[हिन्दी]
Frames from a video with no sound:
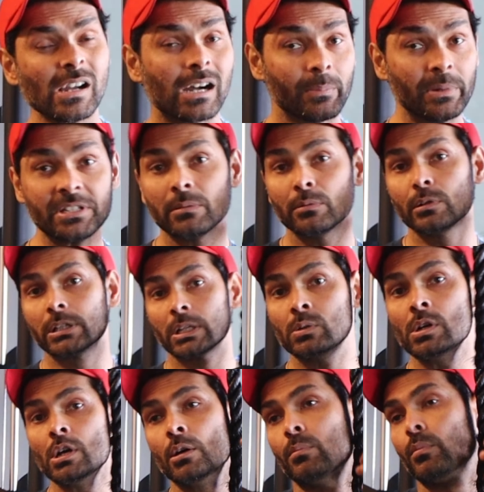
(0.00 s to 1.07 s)
हमेशा बोलता
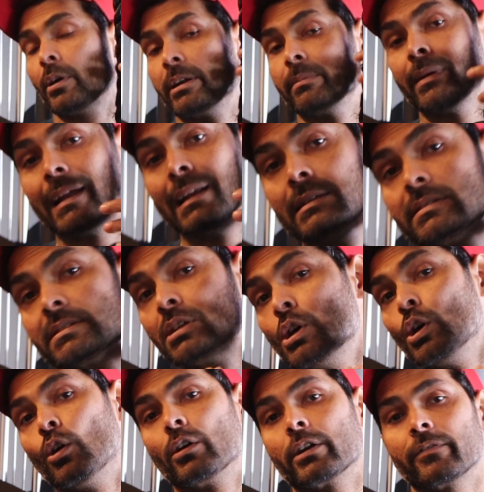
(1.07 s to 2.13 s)
हूँ बॉडी बैलेंस
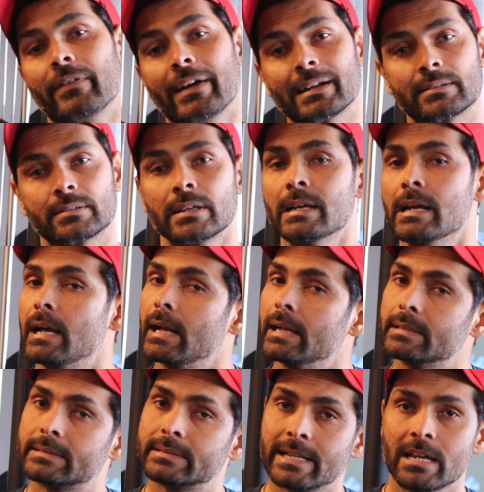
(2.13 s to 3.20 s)
और इफेक्ट्स
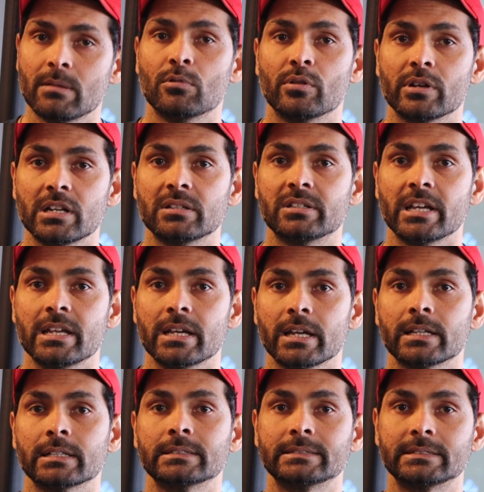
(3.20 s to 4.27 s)
सेम होने चाहिए